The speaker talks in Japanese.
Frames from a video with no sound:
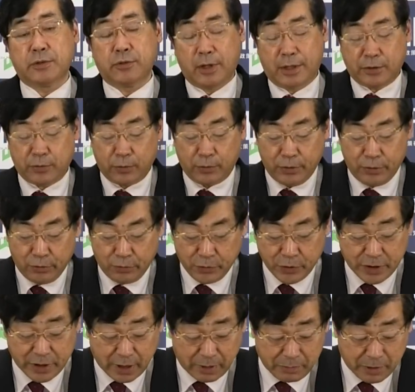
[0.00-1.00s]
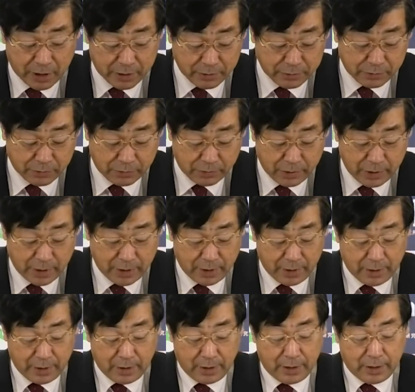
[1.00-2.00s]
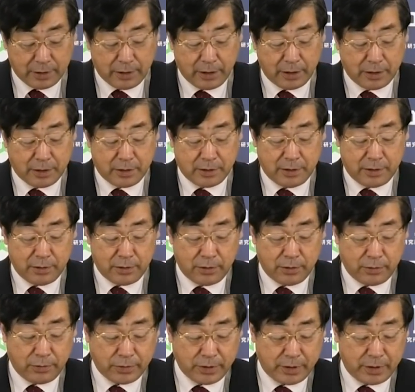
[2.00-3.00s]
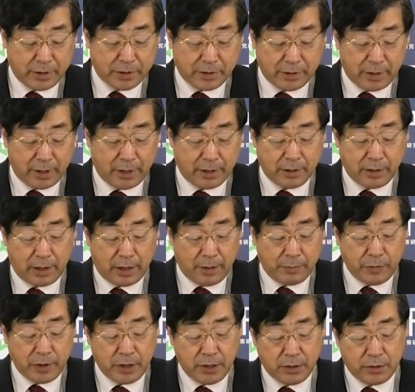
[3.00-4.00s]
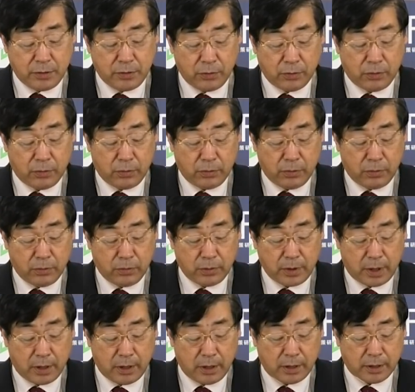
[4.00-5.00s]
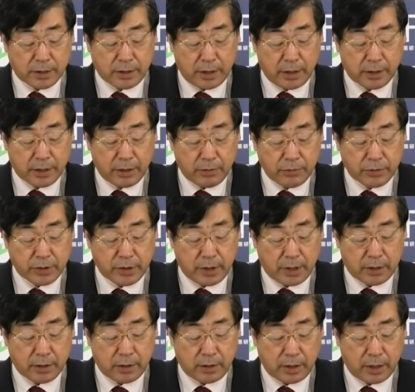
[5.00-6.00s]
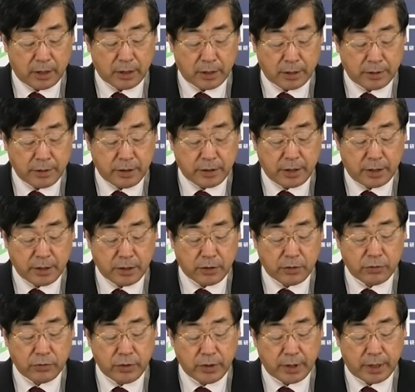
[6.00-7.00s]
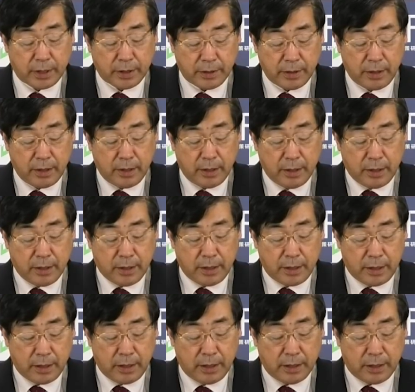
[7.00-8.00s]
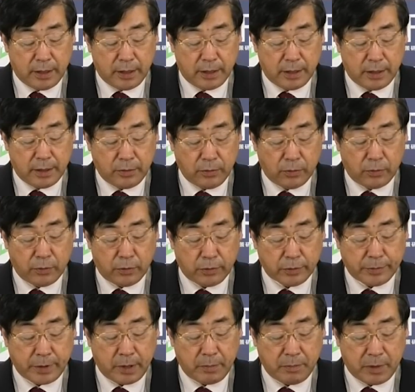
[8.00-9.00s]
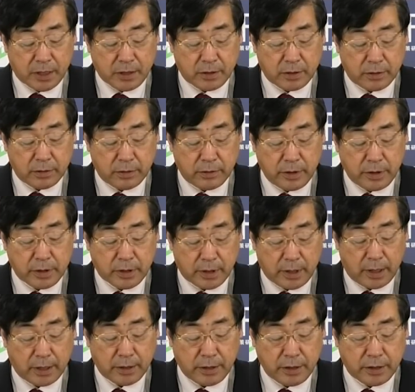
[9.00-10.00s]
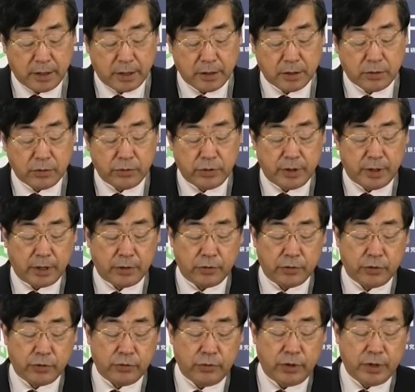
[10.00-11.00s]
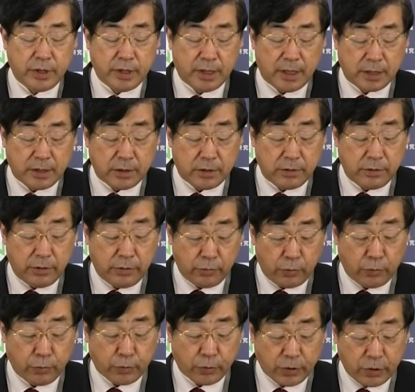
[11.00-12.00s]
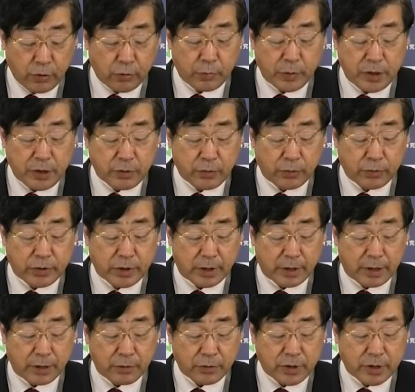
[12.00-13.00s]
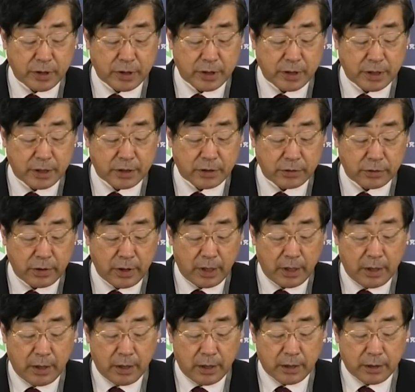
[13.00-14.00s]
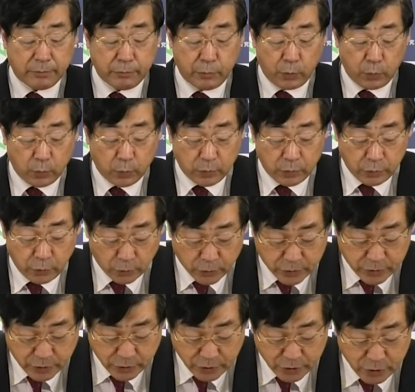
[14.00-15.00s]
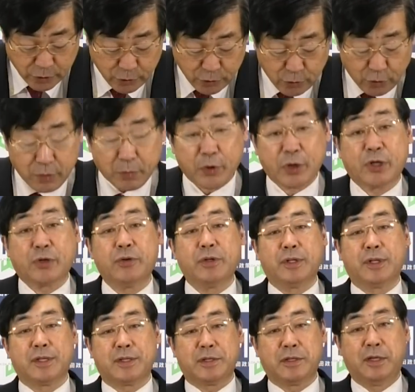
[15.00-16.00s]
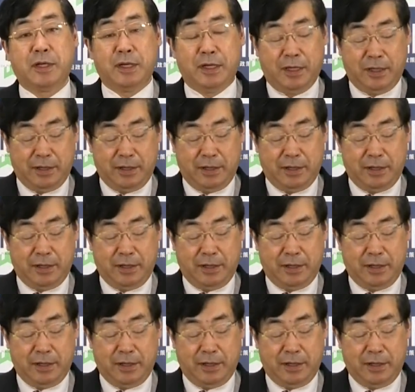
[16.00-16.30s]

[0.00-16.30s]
それをも下回ると。で、そしてですね、民主党が政権を失った2012年、えー、の年末に近い2012年の11月の時の民主党政権の支持率の水準よりも低いんです。